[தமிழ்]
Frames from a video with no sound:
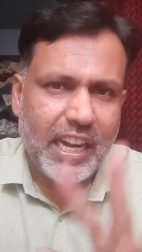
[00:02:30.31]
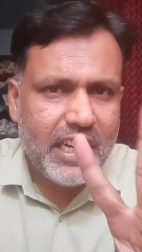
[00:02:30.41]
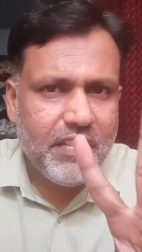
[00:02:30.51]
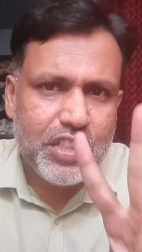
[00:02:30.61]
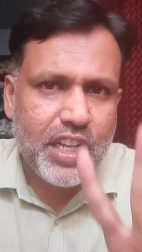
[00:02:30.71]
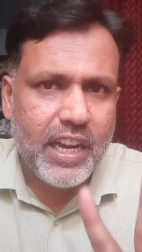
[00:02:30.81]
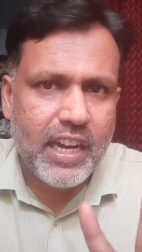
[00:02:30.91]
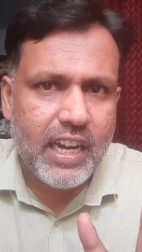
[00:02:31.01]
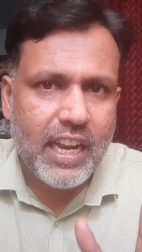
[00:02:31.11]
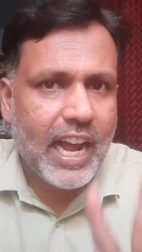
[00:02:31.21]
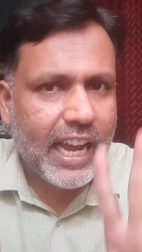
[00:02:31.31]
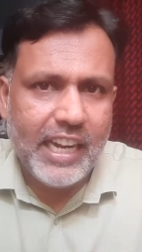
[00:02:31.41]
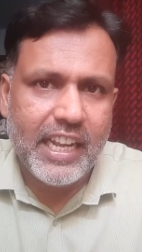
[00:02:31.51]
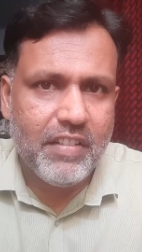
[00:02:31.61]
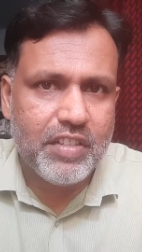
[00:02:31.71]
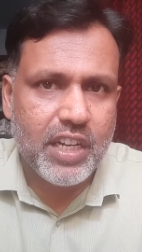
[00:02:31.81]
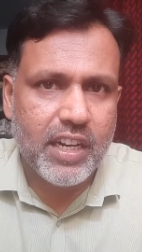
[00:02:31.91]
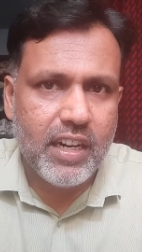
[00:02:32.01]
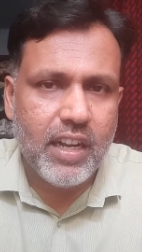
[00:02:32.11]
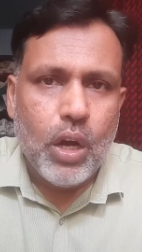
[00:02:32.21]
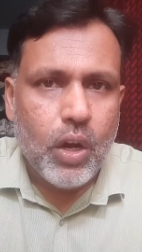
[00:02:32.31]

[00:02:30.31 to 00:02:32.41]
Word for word: ரெண்டு விஷயங்கள் ஹைலைட்டான விஷயங்கள்